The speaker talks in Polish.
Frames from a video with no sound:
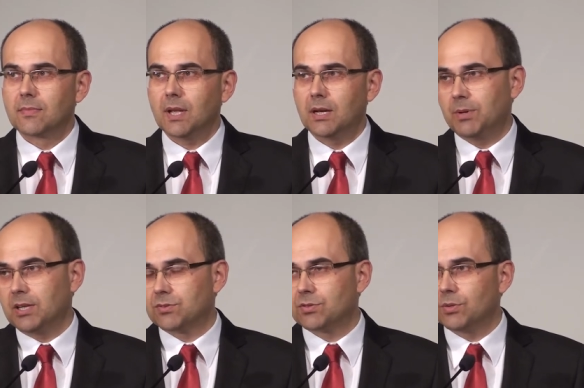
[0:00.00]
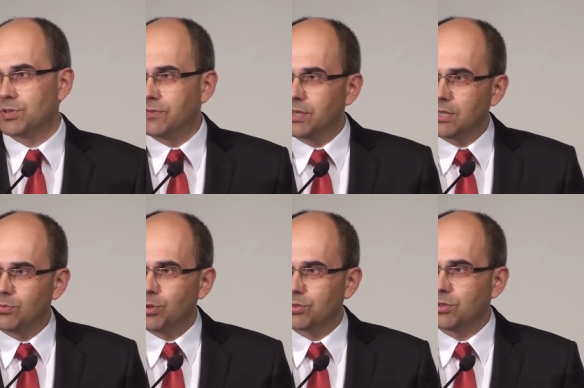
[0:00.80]
Ale Pan Jezus dobrze wiedział,
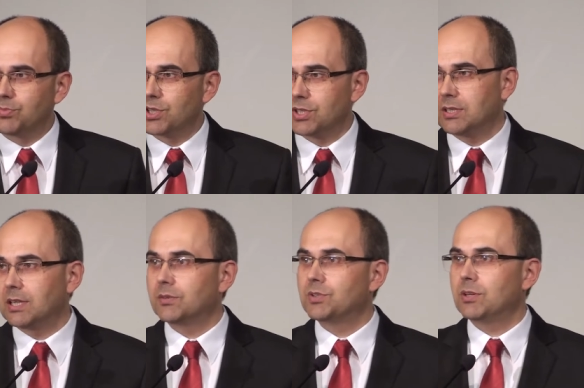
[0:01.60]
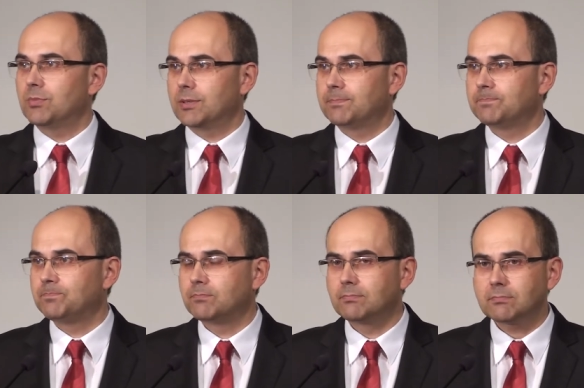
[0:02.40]
po co przyszedł na tę ziemię.
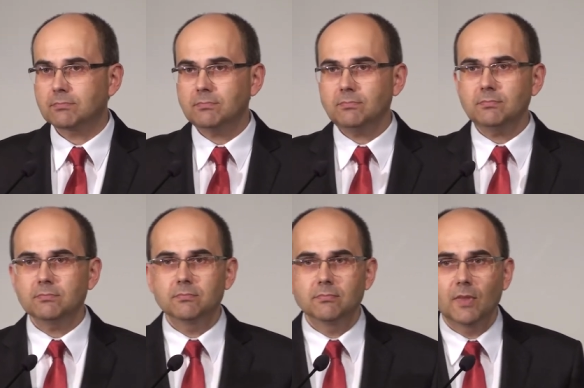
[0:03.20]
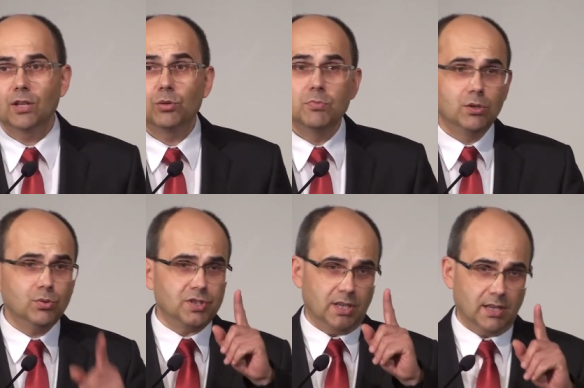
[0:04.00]
To my
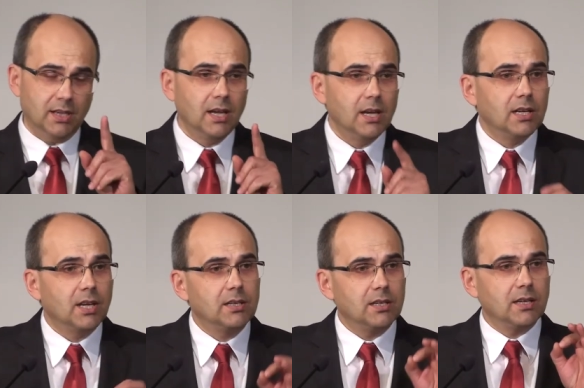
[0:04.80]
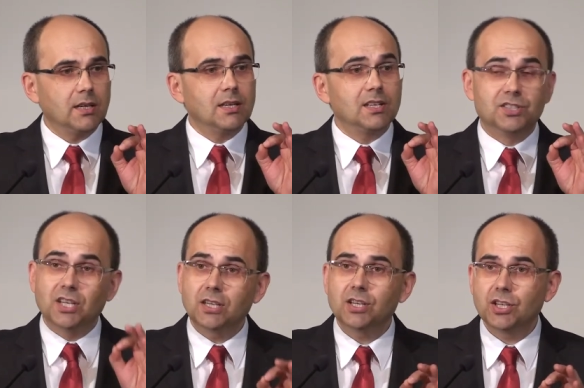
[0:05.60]
ludzie, kiedy
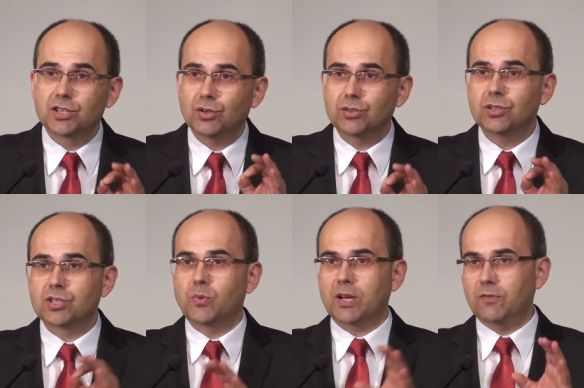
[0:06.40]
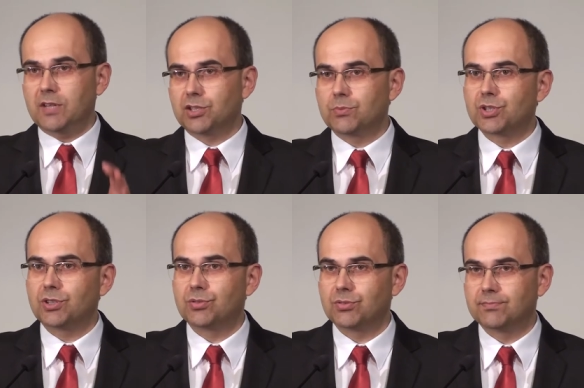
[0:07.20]
dzieje się coś złego w naszym
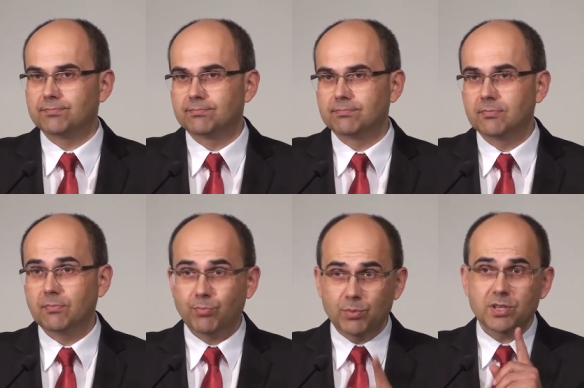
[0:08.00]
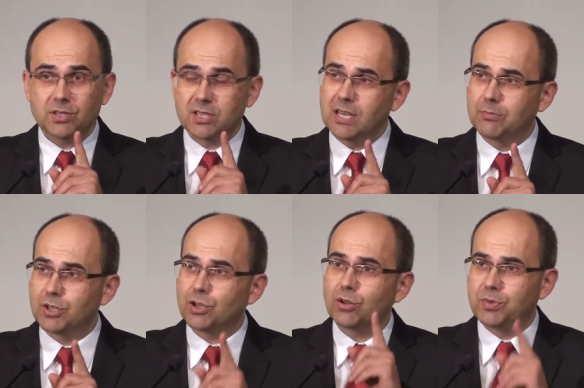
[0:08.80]
życiu, pomyślcie sami,
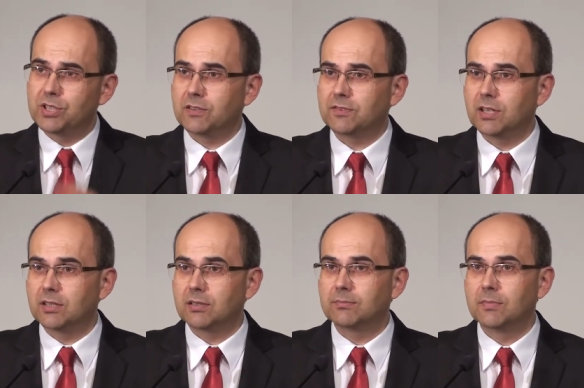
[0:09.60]
co robicie wtedy?